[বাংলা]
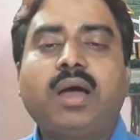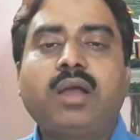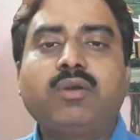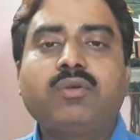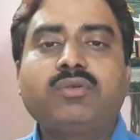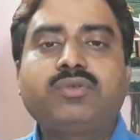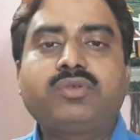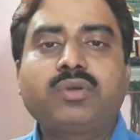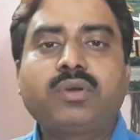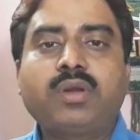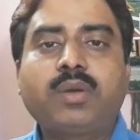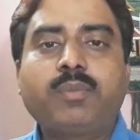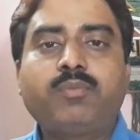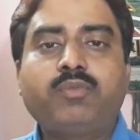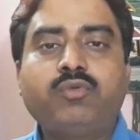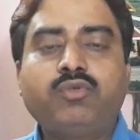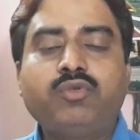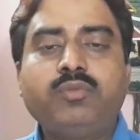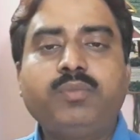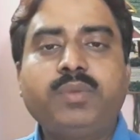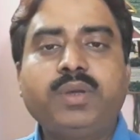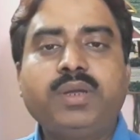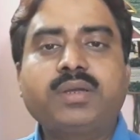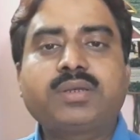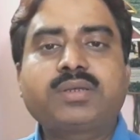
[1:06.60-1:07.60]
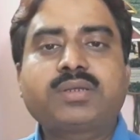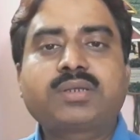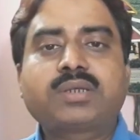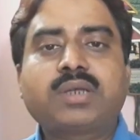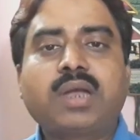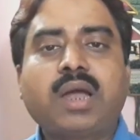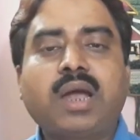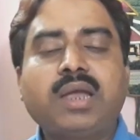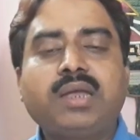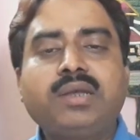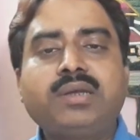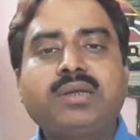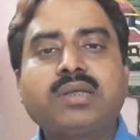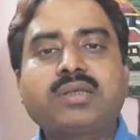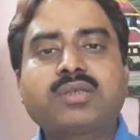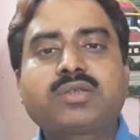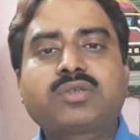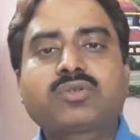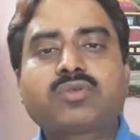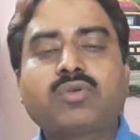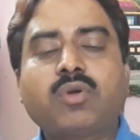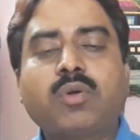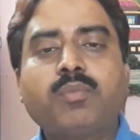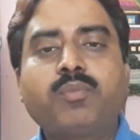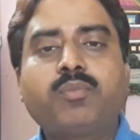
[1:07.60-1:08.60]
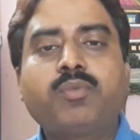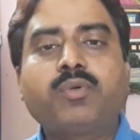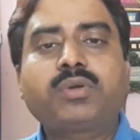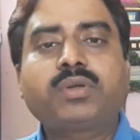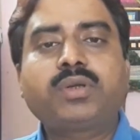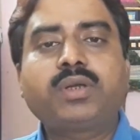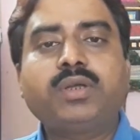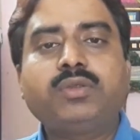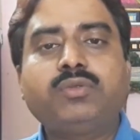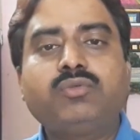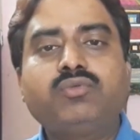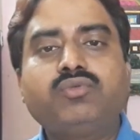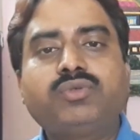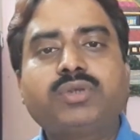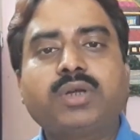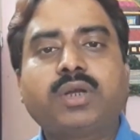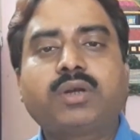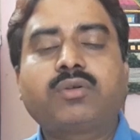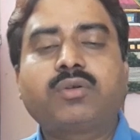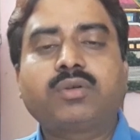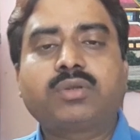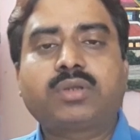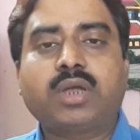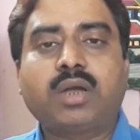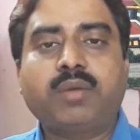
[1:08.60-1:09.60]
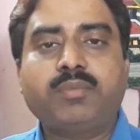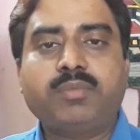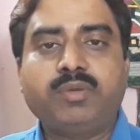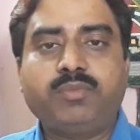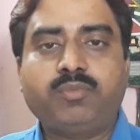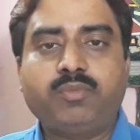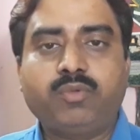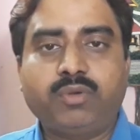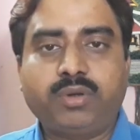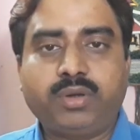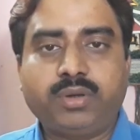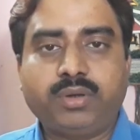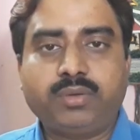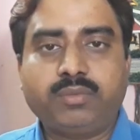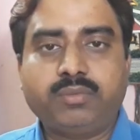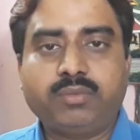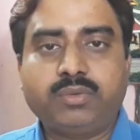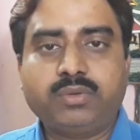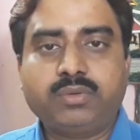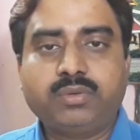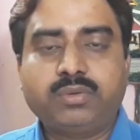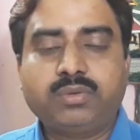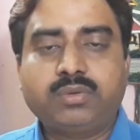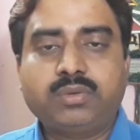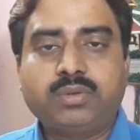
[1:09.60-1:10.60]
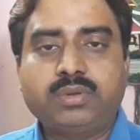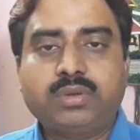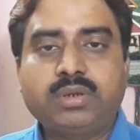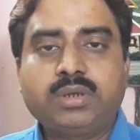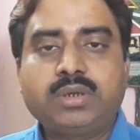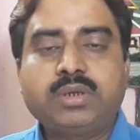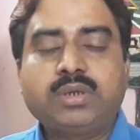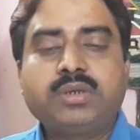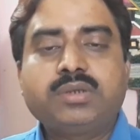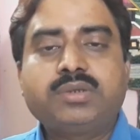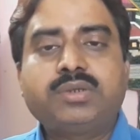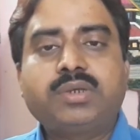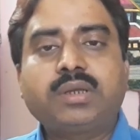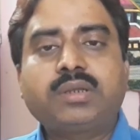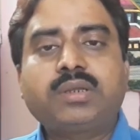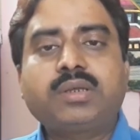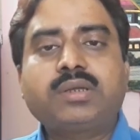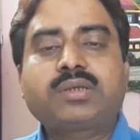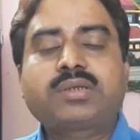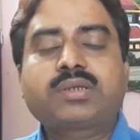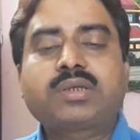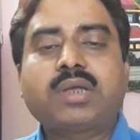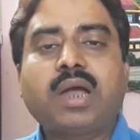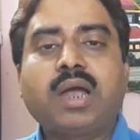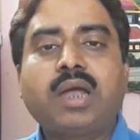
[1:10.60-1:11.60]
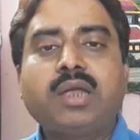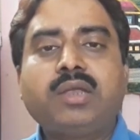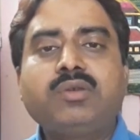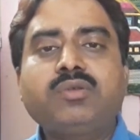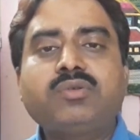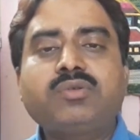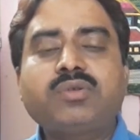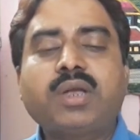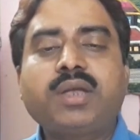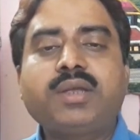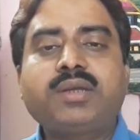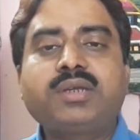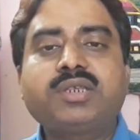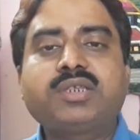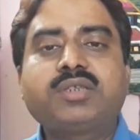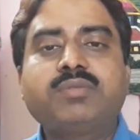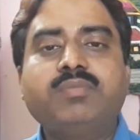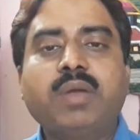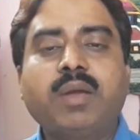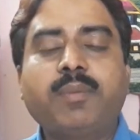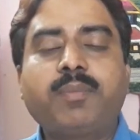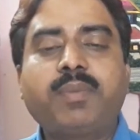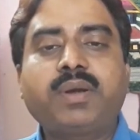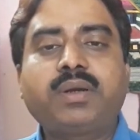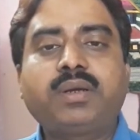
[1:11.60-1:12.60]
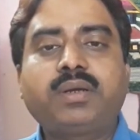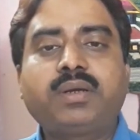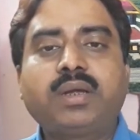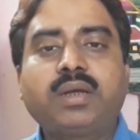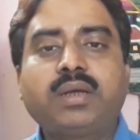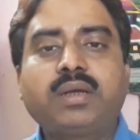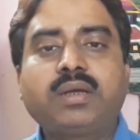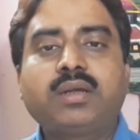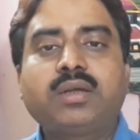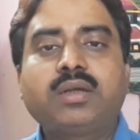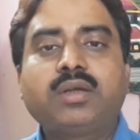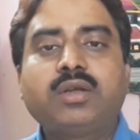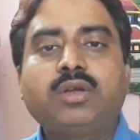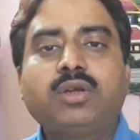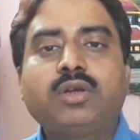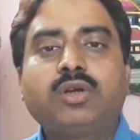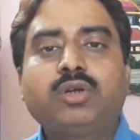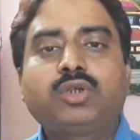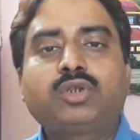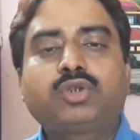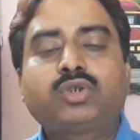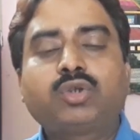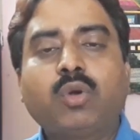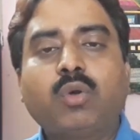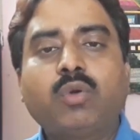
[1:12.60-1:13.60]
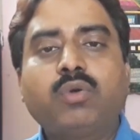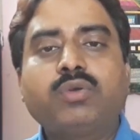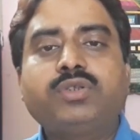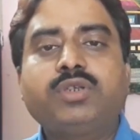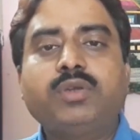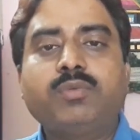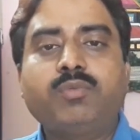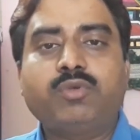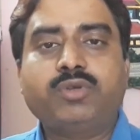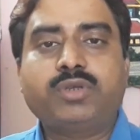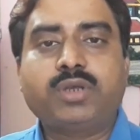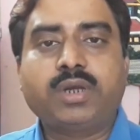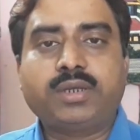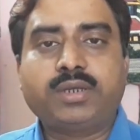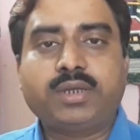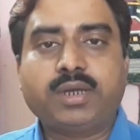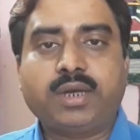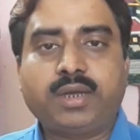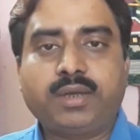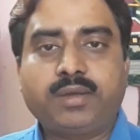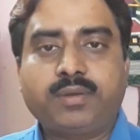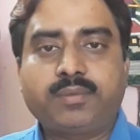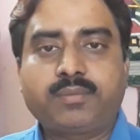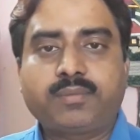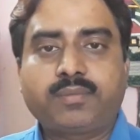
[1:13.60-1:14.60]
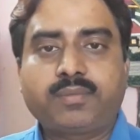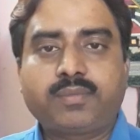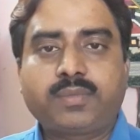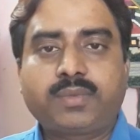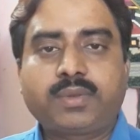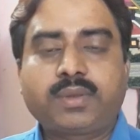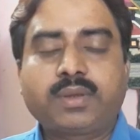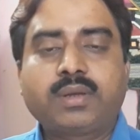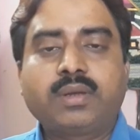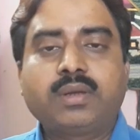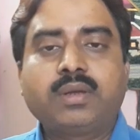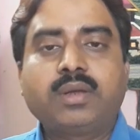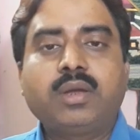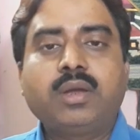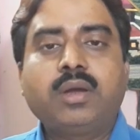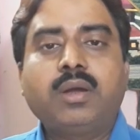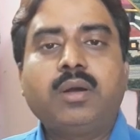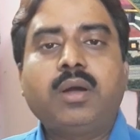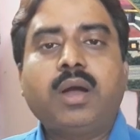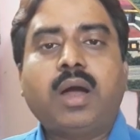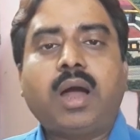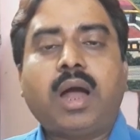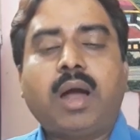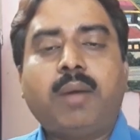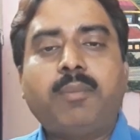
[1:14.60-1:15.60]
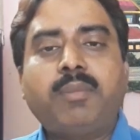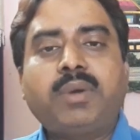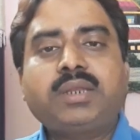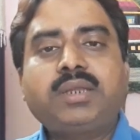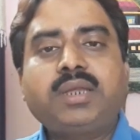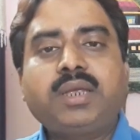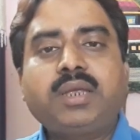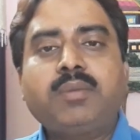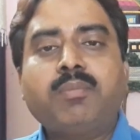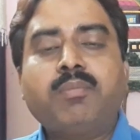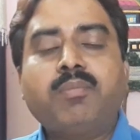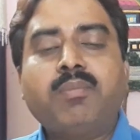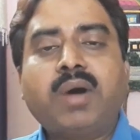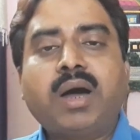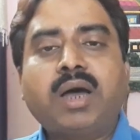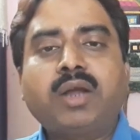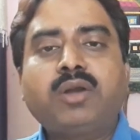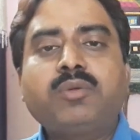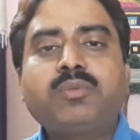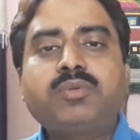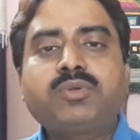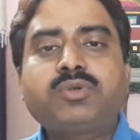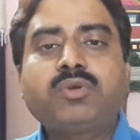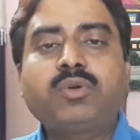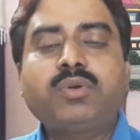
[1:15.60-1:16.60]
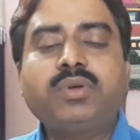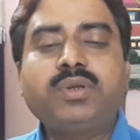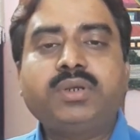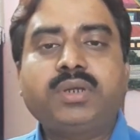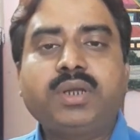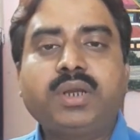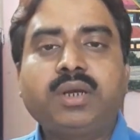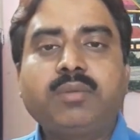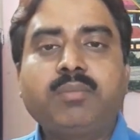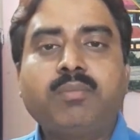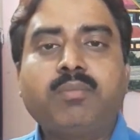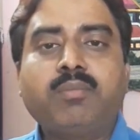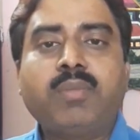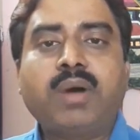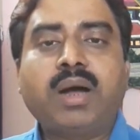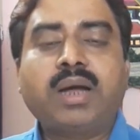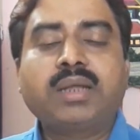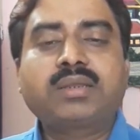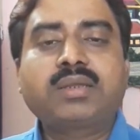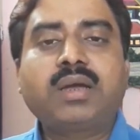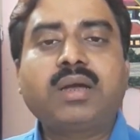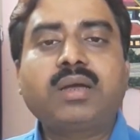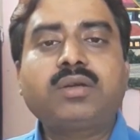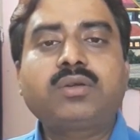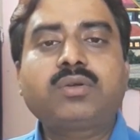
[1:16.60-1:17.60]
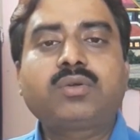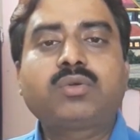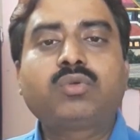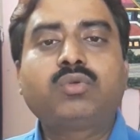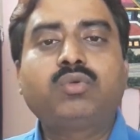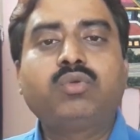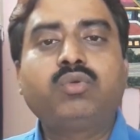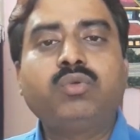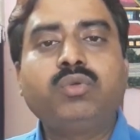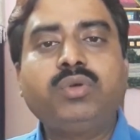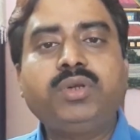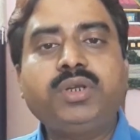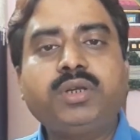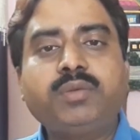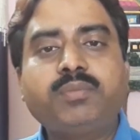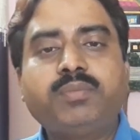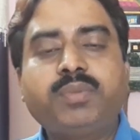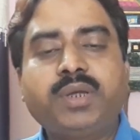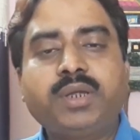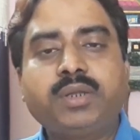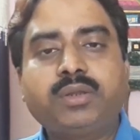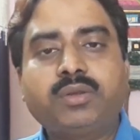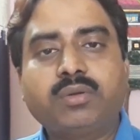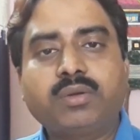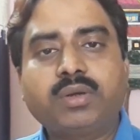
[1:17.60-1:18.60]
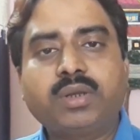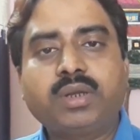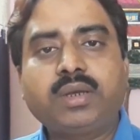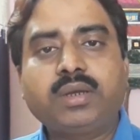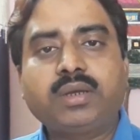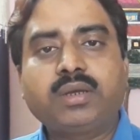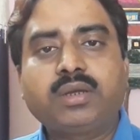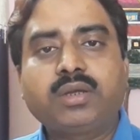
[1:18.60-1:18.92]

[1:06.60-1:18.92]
আলোচনা পূর্বে সাইনাস সম্পর্কে দু চার কথা আমি বলে নেব যাতে সাইনোসাইটিস ব্যাপারটা সহজে বোঝা যায় আমাদের মানব শরীরের মাথার খুলির ভেতরে